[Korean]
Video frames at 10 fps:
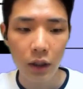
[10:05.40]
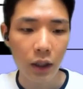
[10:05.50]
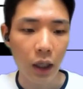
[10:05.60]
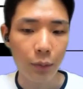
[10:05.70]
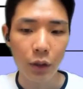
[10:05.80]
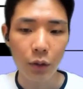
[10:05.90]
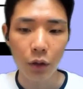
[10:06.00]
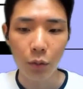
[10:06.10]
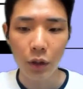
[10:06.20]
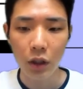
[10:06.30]
다음 장으로
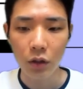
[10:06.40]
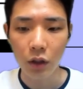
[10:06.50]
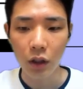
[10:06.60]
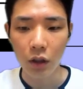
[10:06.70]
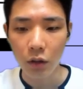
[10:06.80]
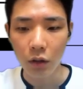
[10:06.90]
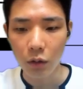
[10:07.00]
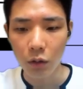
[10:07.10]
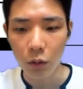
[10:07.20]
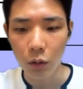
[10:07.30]
넘기기 전에
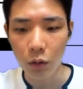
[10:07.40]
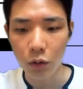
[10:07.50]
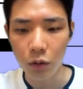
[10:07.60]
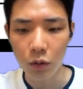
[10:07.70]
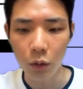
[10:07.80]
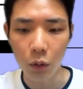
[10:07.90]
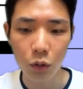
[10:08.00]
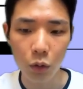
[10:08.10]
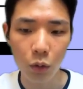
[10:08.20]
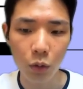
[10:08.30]
오른,
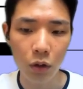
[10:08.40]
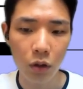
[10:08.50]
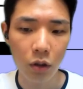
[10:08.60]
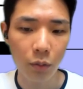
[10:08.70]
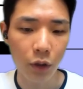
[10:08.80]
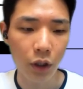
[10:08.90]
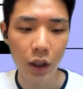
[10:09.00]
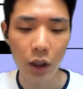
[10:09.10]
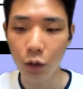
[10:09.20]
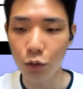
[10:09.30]
오른쪽 코드를 머리에
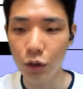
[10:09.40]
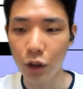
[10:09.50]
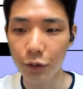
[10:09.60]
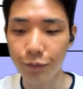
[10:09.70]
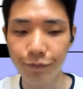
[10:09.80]
잘 넣어주세요.